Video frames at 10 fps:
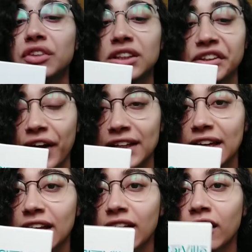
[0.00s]
الصيف عادي
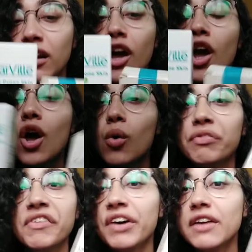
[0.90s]
جدا
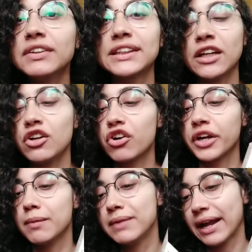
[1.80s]
وفي فرق في السعر
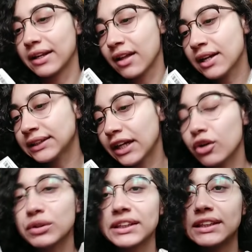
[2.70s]
رهيب يعني ده
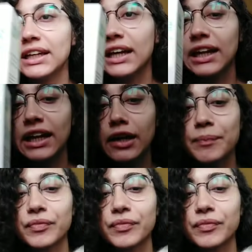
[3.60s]
سعره 60 جنيه